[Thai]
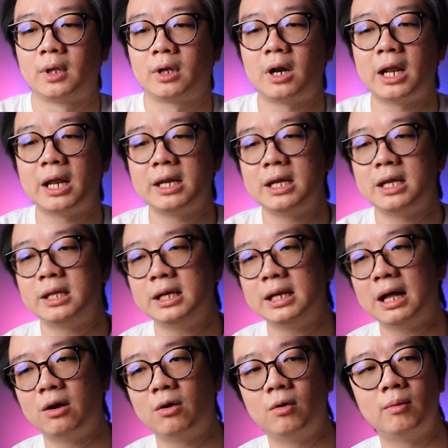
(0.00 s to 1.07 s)
กรณีที่
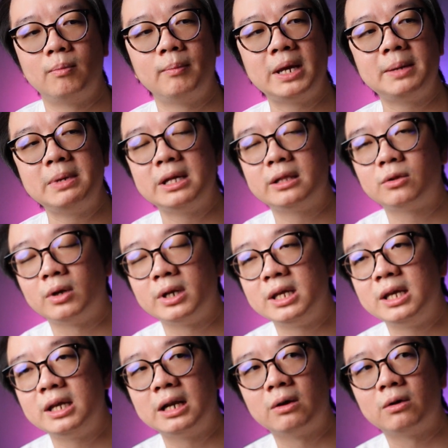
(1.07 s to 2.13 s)
เราไม่มีตัว
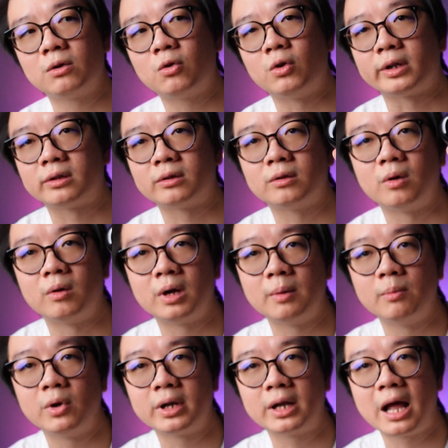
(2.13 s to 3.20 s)
นี้เรากดตรงข้า
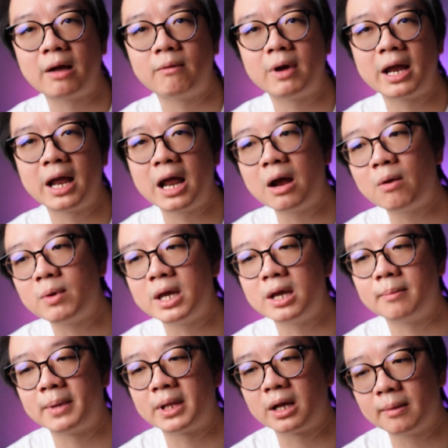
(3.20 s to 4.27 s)
งบนค้างไว้5วิ
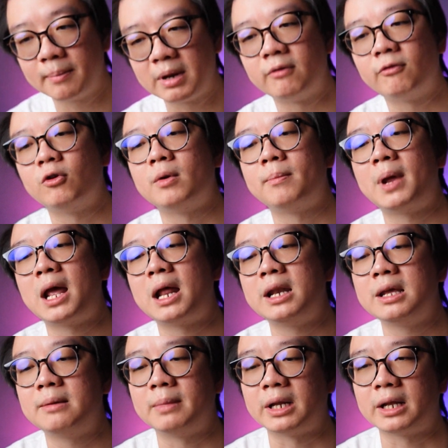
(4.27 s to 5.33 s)
มันจะเป็นโฟน
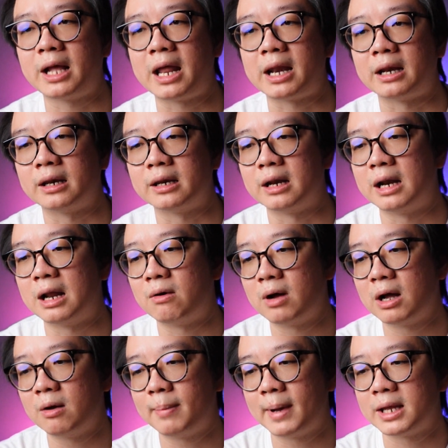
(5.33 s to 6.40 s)
pairing เหมือนกันเดี๋ยวเรา
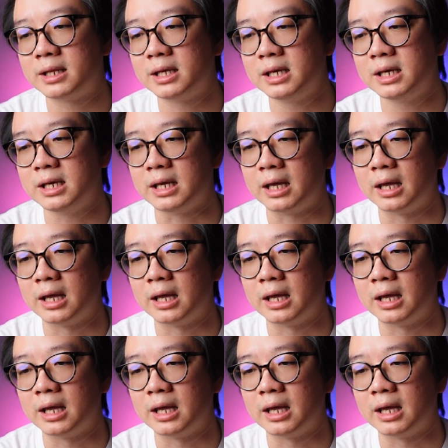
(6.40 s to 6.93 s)
เข้าไปที่